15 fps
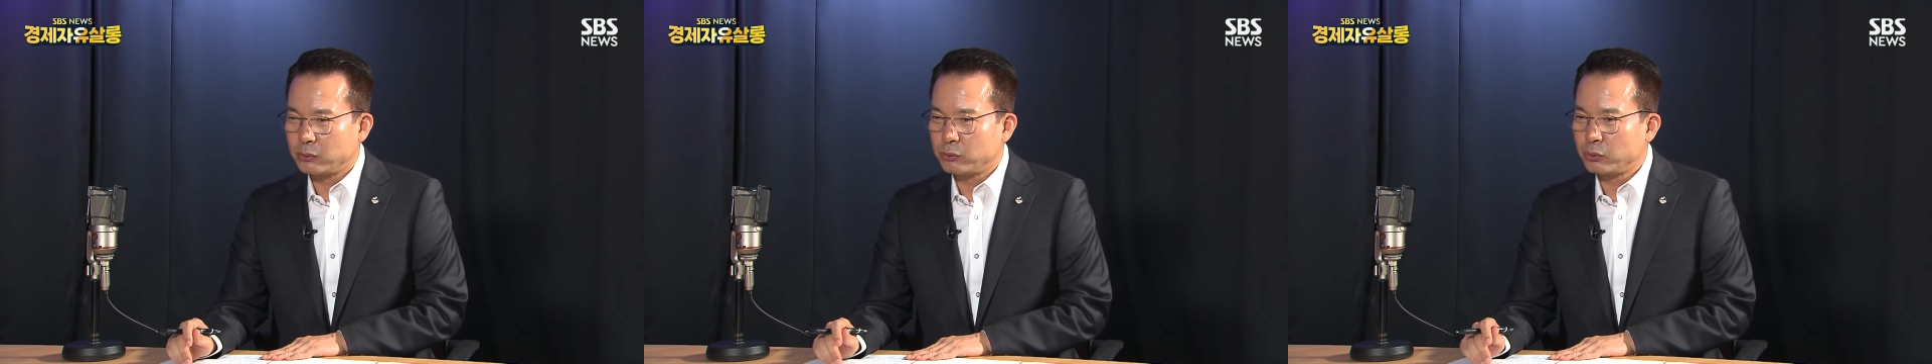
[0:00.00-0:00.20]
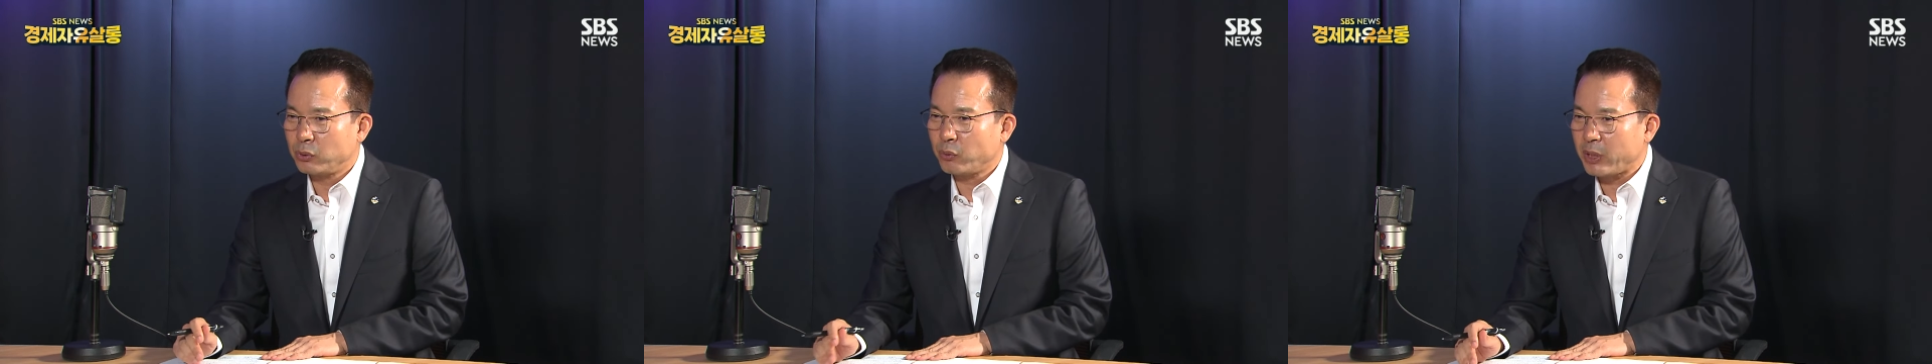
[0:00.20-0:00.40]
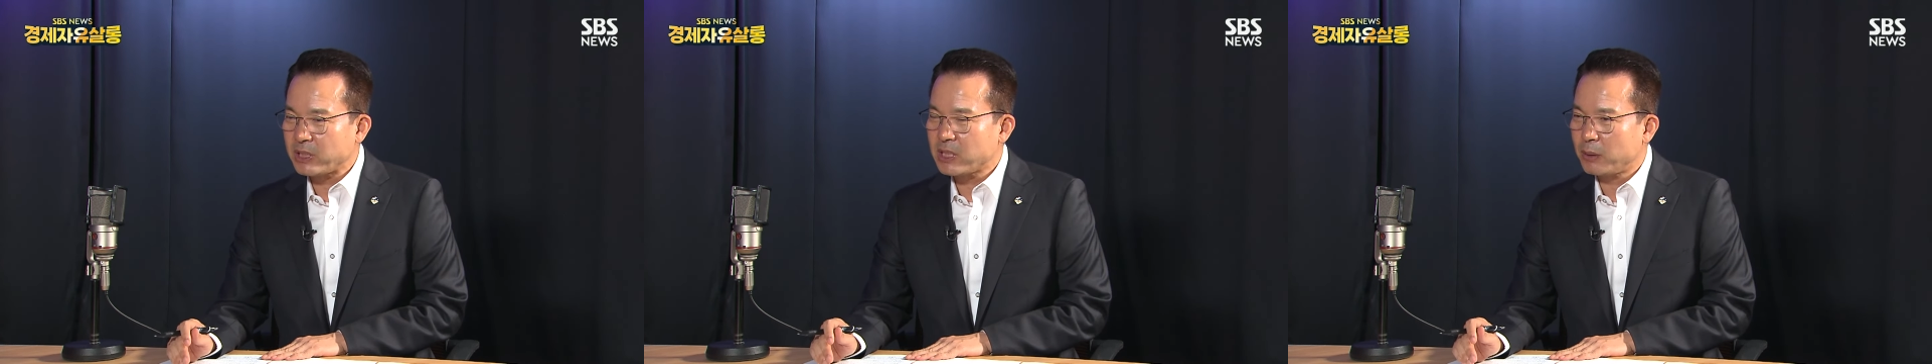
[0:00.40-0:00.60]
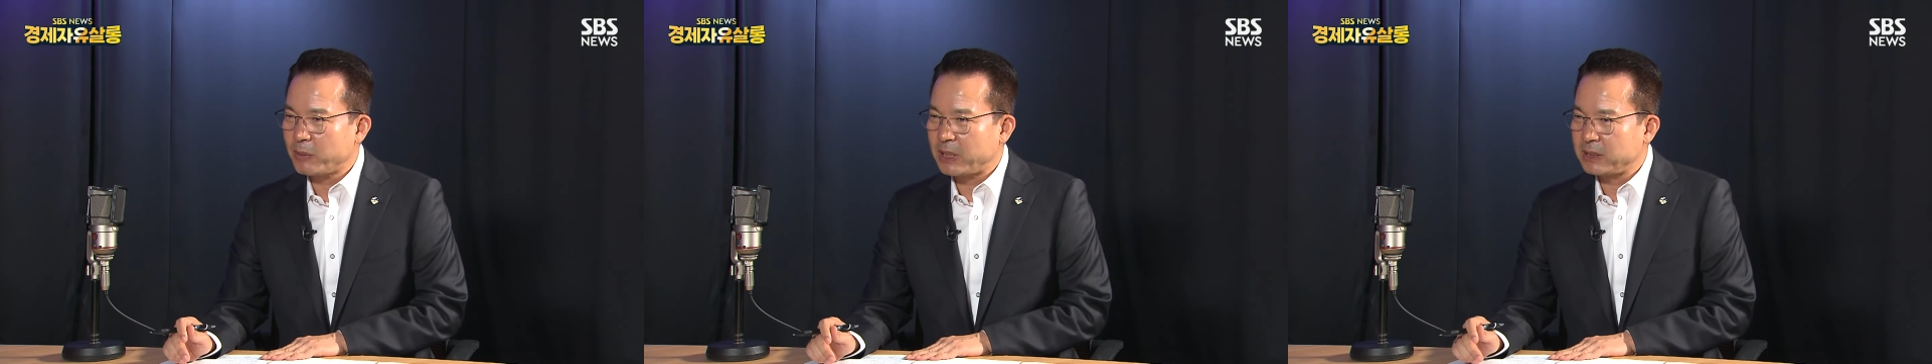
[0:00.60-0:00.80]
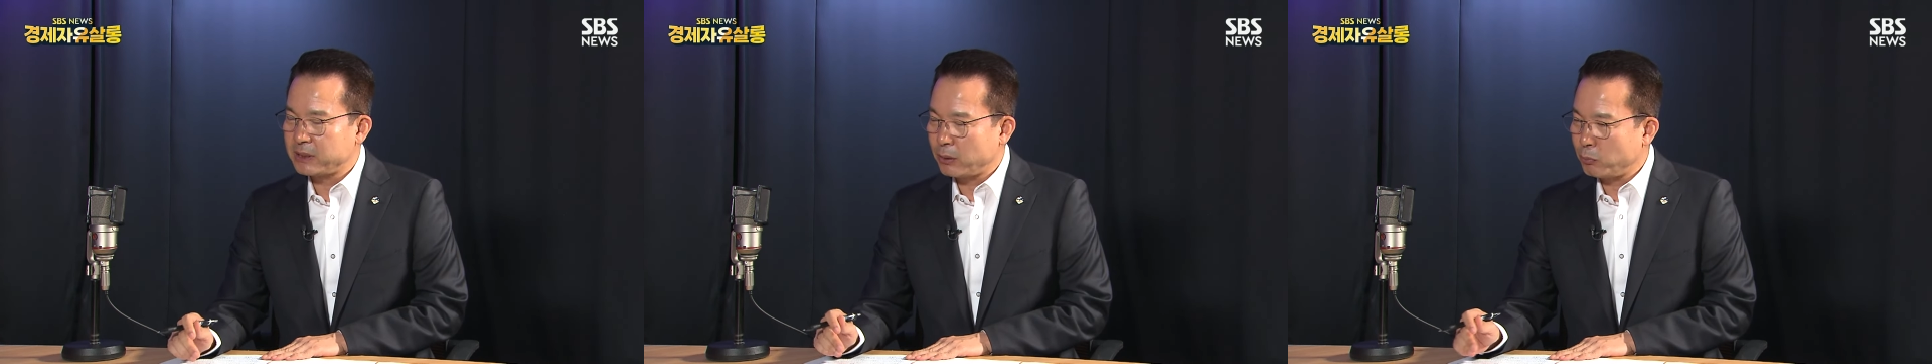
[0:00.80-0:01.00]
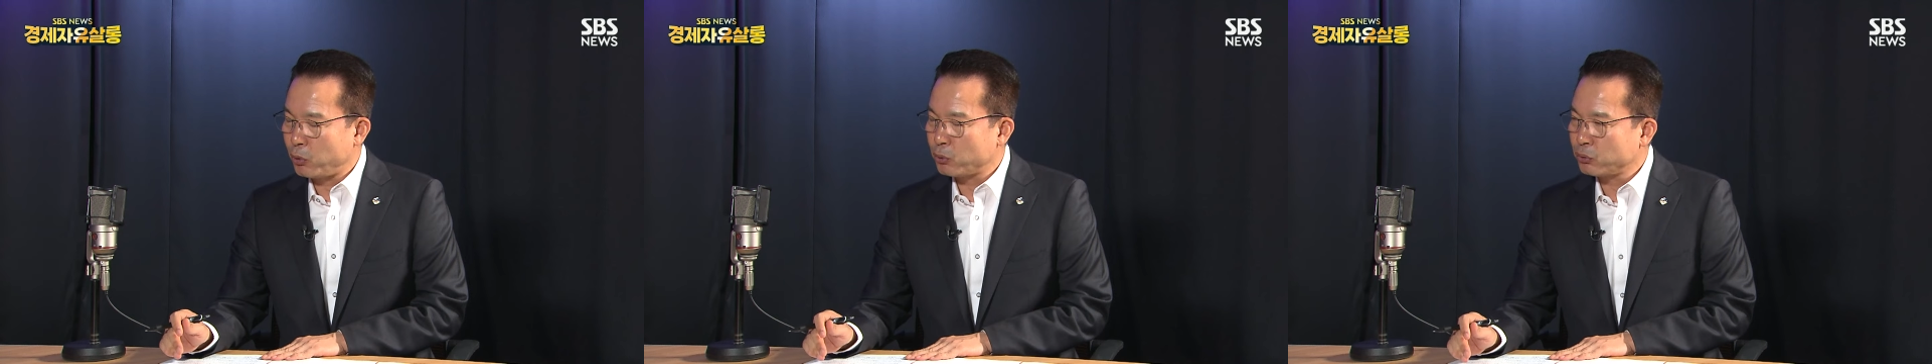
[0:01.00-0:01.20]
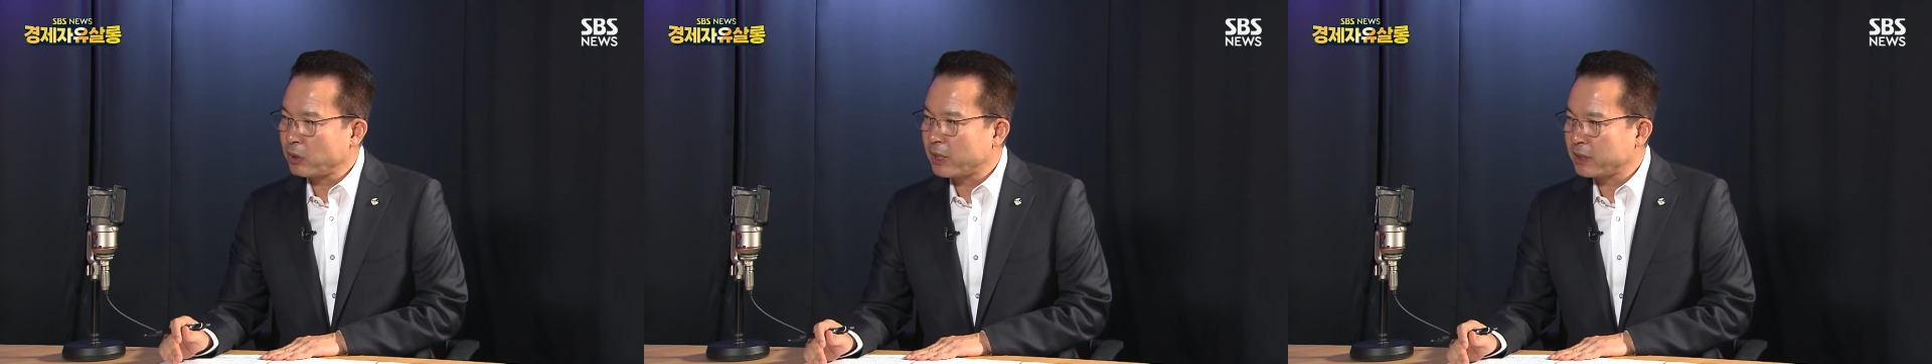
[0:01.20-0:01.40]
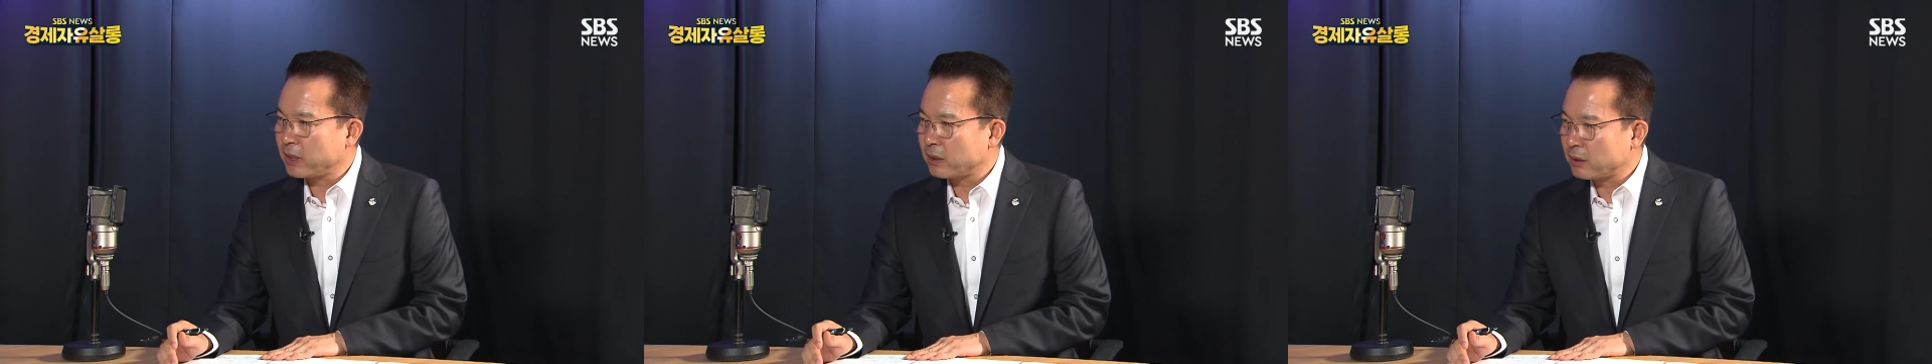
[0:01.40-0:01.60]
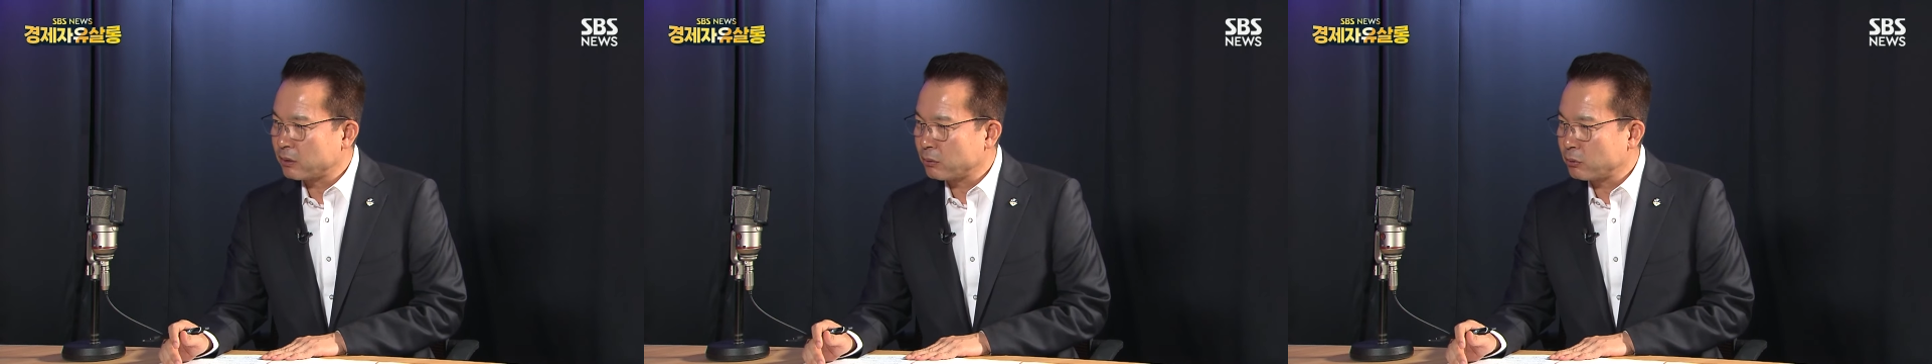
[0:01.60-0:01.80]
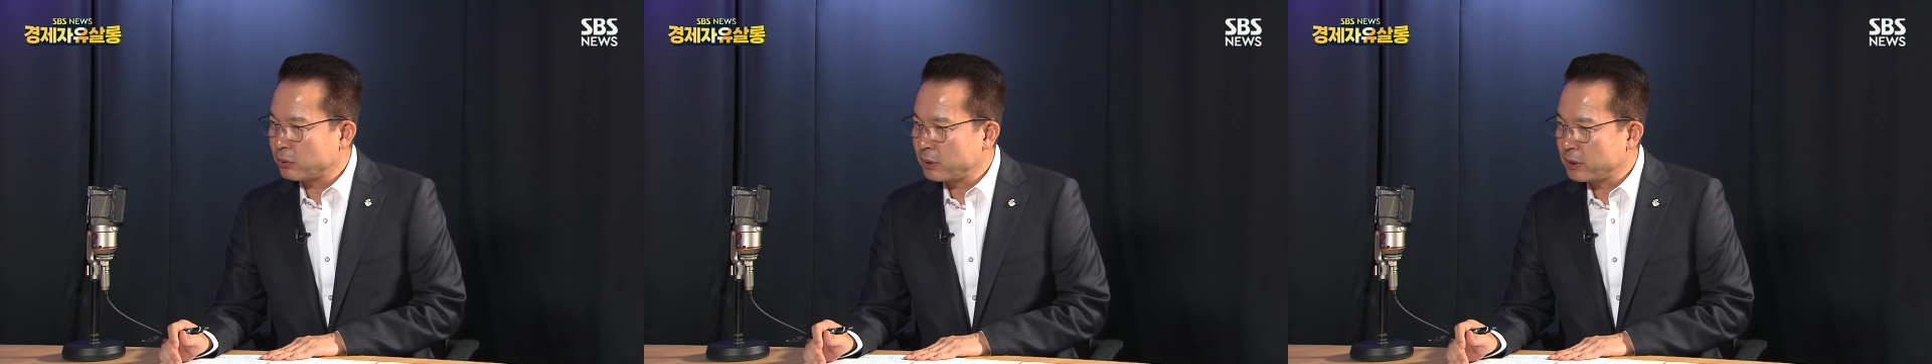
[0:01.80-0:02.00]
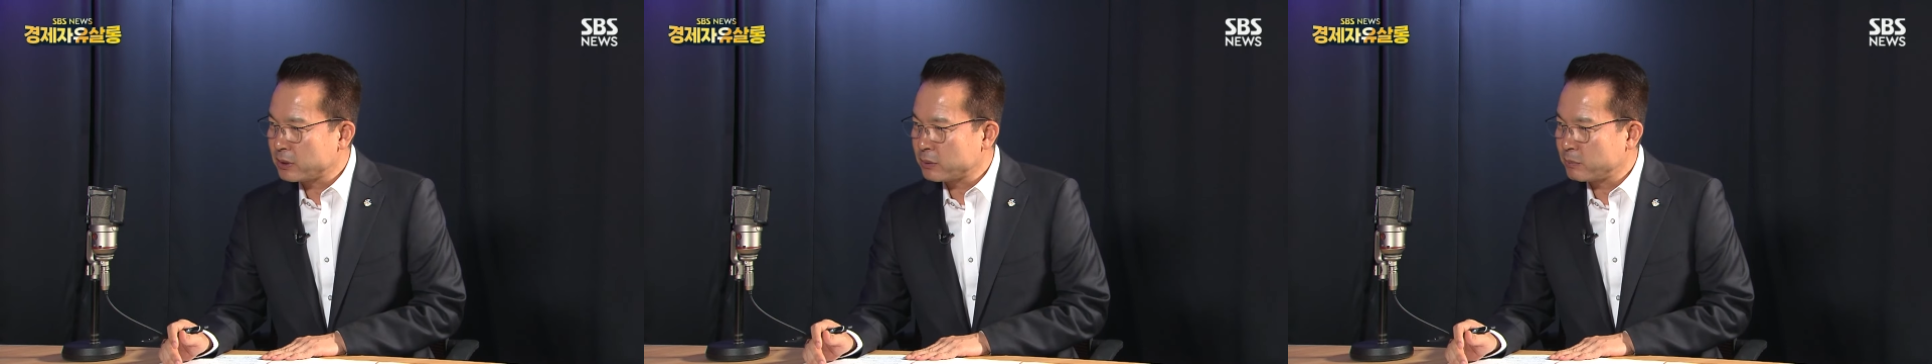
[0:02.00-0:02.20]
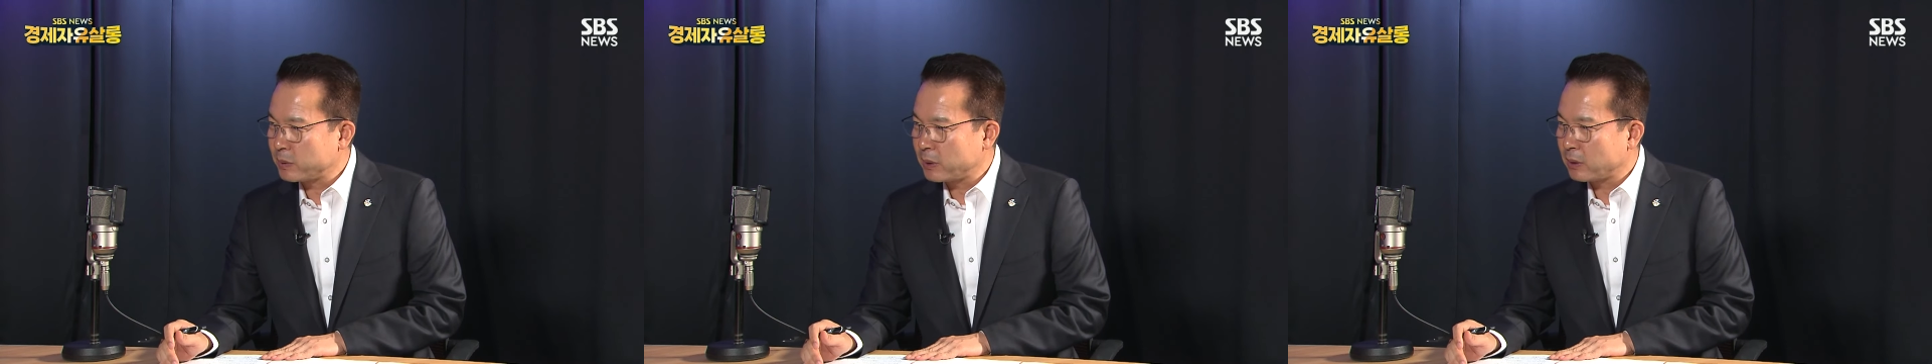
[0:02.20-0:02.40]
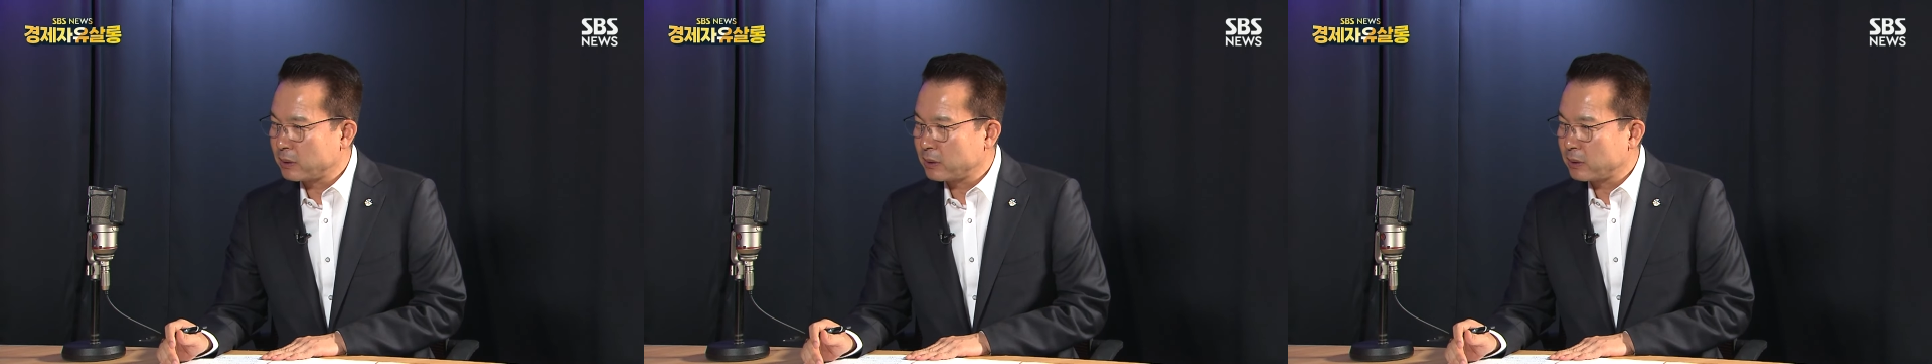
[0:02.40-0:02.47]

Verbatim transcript: 운영 회사만 이제 포르투갈인가 그렇게 돼 있습니다.